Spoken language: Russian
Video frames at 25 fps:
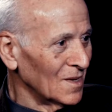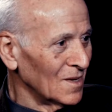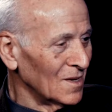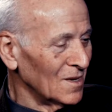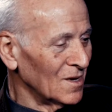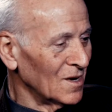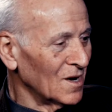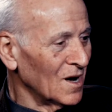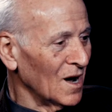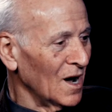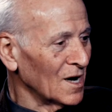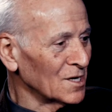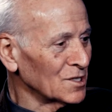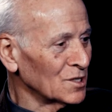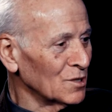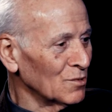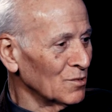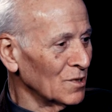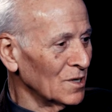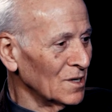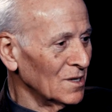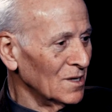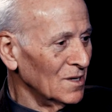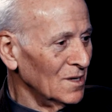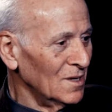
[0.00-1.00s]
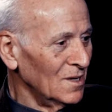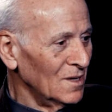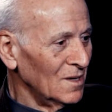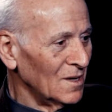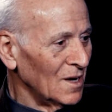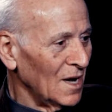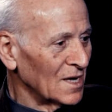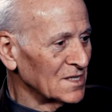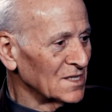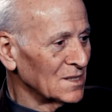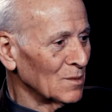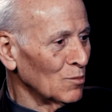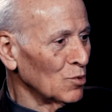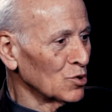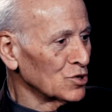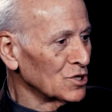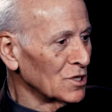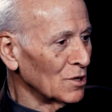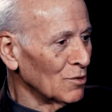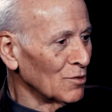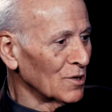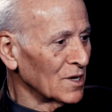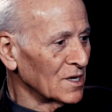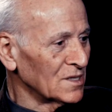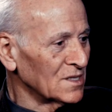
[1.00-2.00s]
И каждого от самого
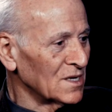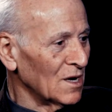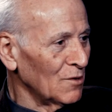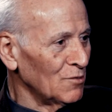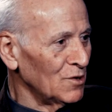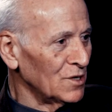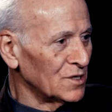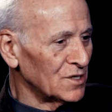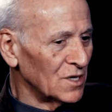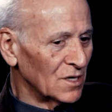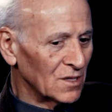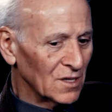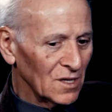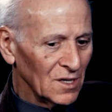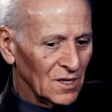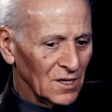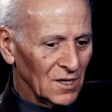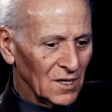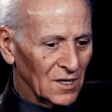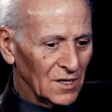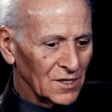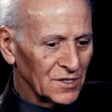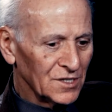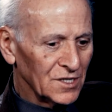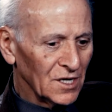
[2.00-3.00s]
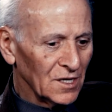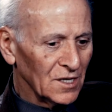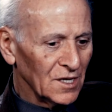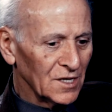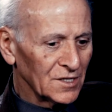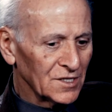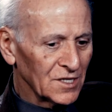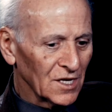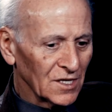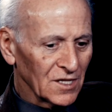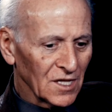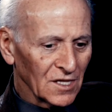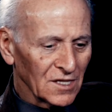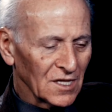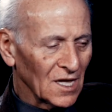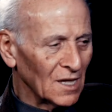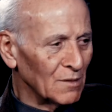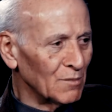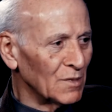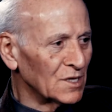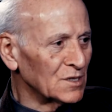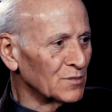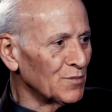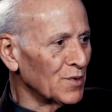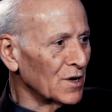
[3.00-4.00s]
человека зависит, сделается этот
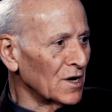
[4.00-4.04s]
алмаз